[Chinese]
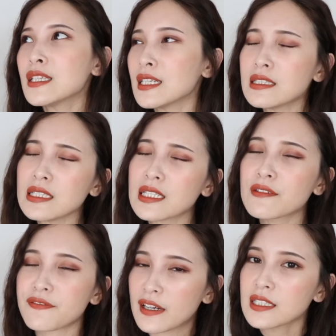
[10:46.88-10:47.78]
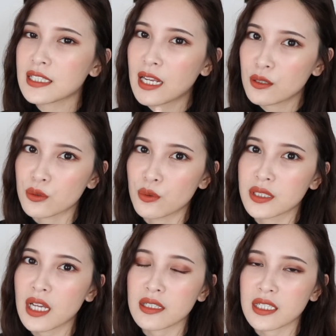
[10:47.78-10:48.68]
但是一个防晒乳，我
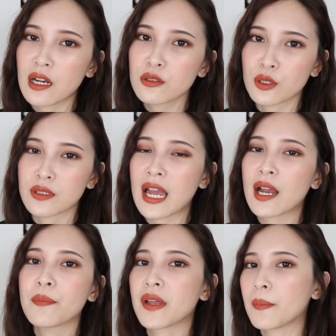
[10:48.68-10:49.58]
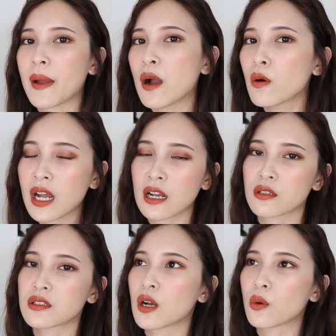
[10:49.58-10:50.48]
到底要求它要美白或抗
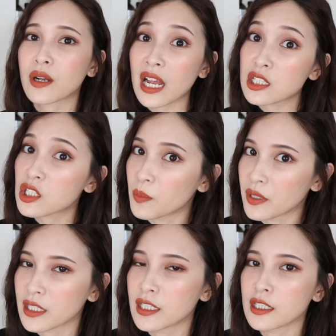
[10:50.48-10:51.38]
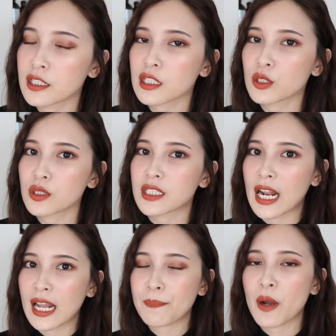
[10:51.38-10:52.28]
皱效果干什么呢？这个就是拿
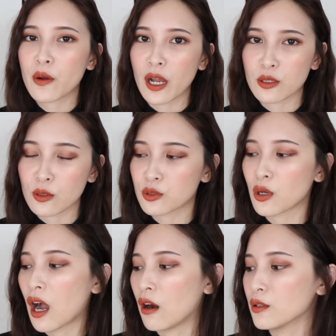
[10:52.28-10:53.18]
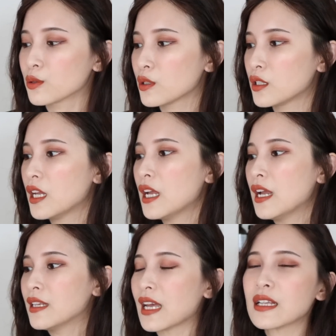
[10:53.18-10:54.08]
来保养用就好了。所以
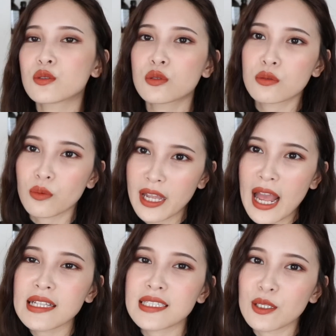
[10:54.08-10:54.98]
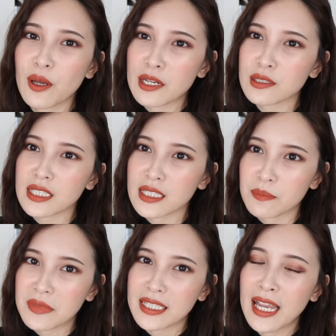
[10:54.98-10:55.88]
它，我给它的结论，它就是一个
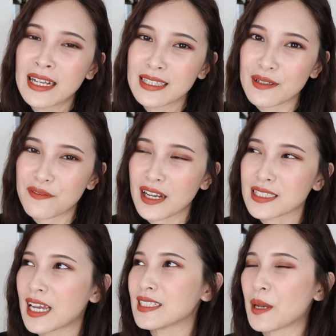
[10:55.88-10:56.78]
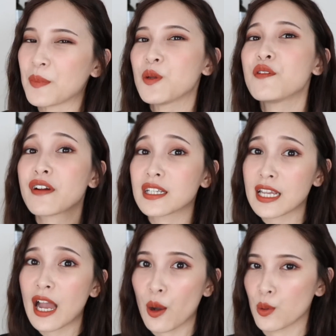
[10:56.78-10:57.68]
迷样的防晒产品，因为防
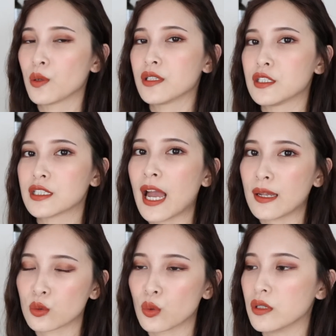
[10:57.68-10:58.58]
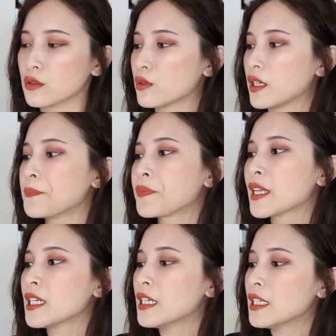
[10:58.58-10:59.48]
晒好用的真的太多了，所以。
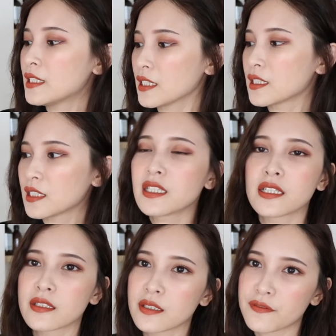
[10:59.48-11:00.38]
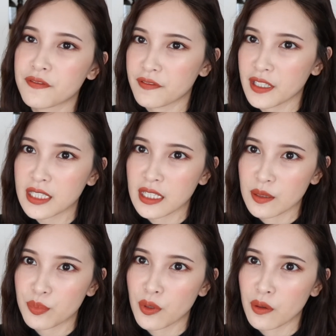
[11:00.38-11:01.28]
这个真的是非常
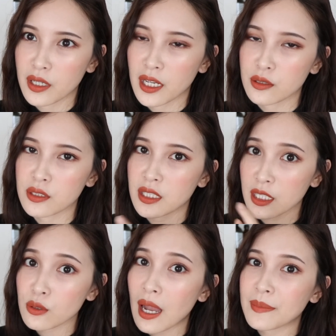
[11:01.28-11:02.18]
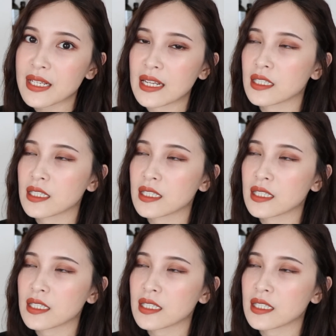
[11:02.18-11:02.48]
的不 OK，就是听说他们家